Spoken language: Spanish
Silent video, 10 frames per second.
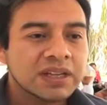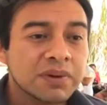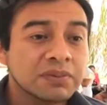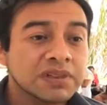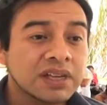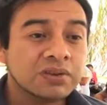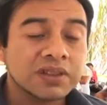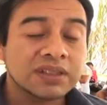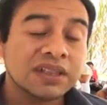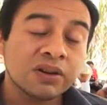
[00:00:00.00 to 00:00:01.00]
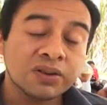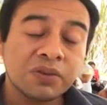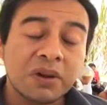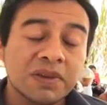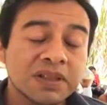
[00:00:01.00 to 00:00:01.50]
y vamos a contactarlos
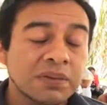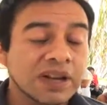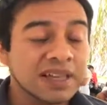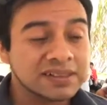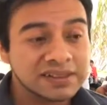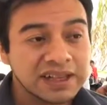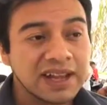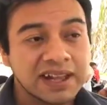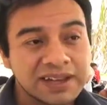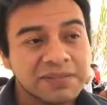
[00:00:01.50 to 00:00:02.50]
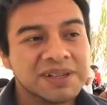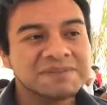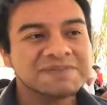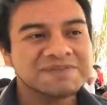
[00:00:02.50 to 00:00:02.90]
nuevamente para que asistan a la quema.